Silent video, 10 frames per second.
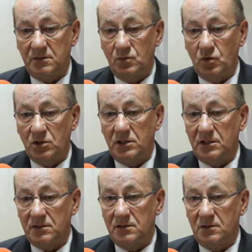młode,
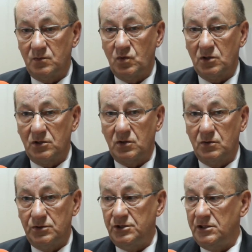e, młodych
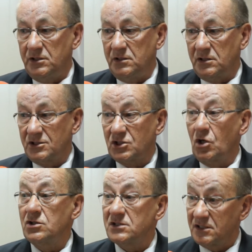ludzi
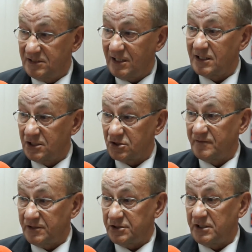chcących
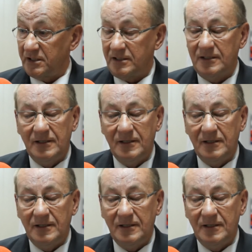zaangażować się